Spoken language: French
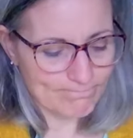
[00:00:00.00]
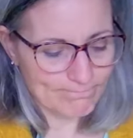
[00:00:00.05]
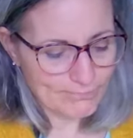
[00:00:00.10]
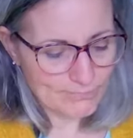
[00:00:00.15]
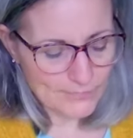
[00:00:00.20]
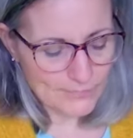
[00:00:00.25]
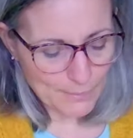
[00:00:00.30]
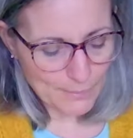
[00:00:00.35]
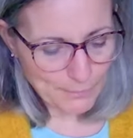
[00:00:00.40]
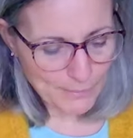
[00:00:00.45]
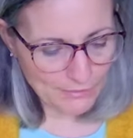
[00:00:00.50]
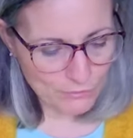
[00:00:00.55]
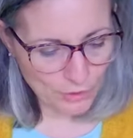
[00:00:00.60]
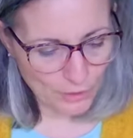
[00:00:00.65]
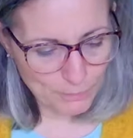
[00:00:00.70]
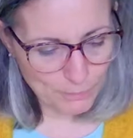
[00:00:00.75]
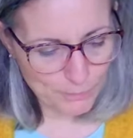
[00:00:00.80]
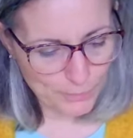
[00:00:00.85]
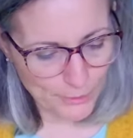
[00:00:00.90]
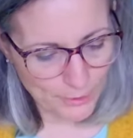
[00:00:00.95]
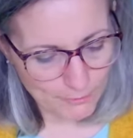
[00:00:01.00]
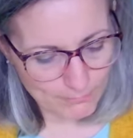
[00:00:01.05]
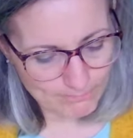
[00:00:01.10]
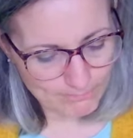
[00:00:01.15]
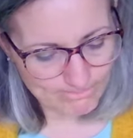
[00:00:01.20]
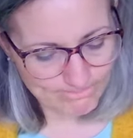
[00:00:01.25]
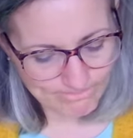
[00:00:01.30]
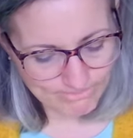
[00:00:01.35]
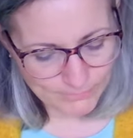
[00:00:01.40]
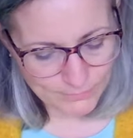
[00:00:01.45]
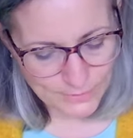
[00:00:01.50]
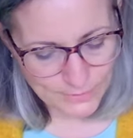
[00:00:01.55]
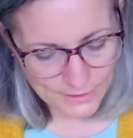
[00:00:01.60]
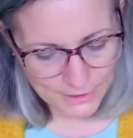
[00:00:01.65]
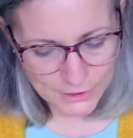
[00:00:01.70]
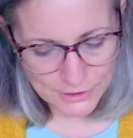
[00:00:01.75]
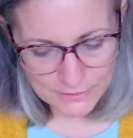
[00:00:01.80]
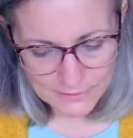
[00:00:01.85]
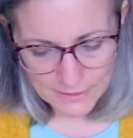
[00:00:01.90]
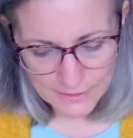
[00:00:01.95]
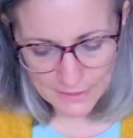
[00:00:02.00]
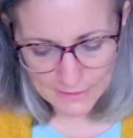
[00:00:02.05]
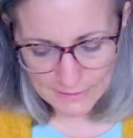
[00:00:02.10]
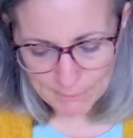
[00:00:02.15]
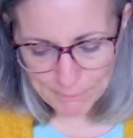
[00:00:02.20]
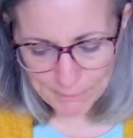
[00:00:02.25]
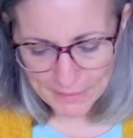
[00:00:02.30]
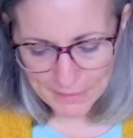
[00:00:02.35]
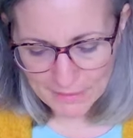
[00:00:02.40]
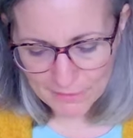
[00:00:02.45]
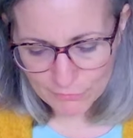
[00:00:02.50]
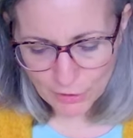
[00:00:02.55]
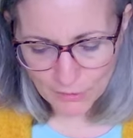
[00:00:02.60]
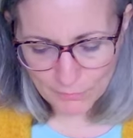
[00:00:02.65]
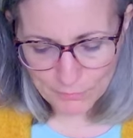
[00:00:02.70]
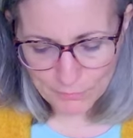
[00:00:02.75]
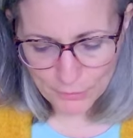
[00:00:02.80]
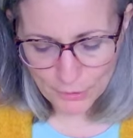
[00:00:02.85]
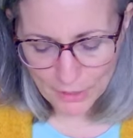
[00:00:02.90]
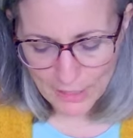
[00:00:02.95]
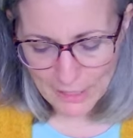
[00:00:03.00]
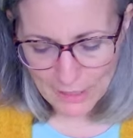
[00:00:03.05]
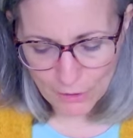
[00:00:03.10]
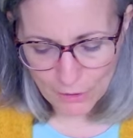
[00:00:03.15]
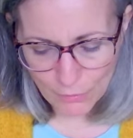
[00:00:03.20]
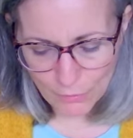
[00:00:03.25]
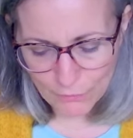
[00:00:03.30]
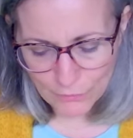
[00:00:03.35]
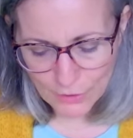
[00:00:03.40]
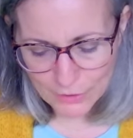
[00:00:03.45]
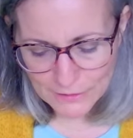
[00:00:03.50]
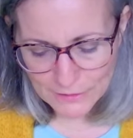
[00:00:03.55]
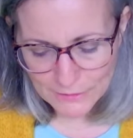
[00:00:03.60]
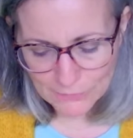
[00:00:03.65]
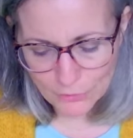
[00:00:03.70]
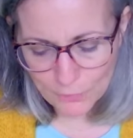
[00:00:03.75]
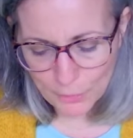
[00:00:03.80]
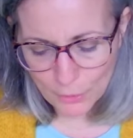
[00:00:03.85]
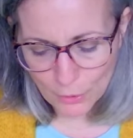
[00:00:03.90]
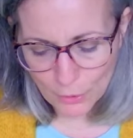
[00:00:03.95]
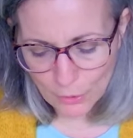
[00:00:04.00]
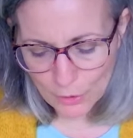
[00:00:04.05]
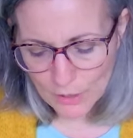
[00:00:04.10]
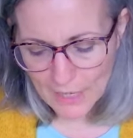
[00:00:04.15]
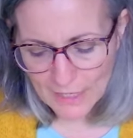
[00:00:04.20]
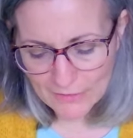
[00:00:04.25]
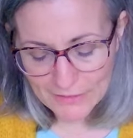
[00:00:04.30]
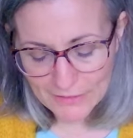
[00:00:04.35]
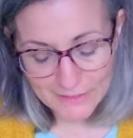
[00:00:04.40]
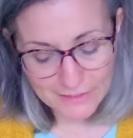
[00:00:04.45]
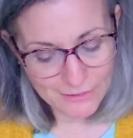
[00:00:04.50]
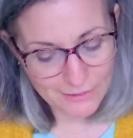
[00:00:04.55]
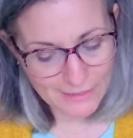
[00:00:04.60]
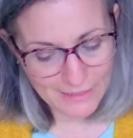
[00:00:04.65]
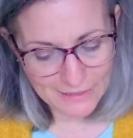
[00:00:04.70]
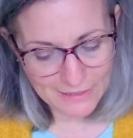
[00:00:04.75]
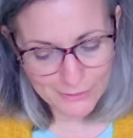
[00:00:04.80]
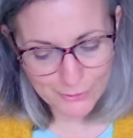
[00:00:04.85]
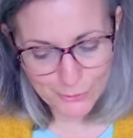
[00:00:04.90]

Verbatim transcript: Il n'y a pas à avoir peur. Sagittaire, il n'y a pas à avoir peur. Alors on voit au niveau pro, avec ce 4 de